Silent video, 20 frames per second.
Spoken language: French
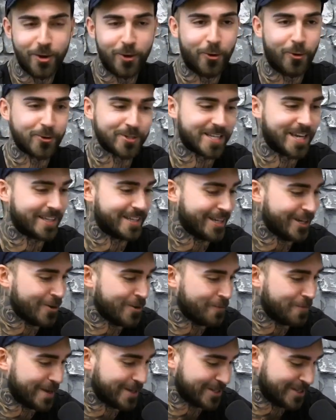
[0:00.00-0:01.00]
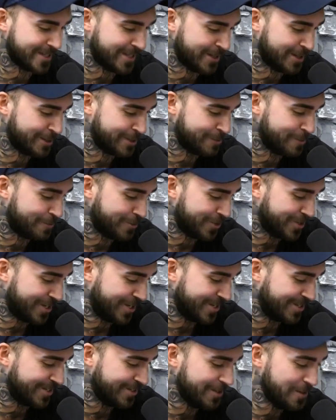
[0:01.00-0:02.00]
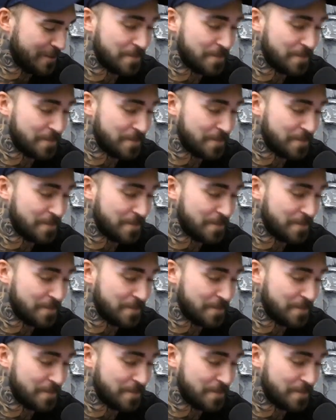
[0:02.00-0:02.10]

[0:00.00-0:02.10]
on s'entend qu'on pense que ça va un petit peu plus que ça.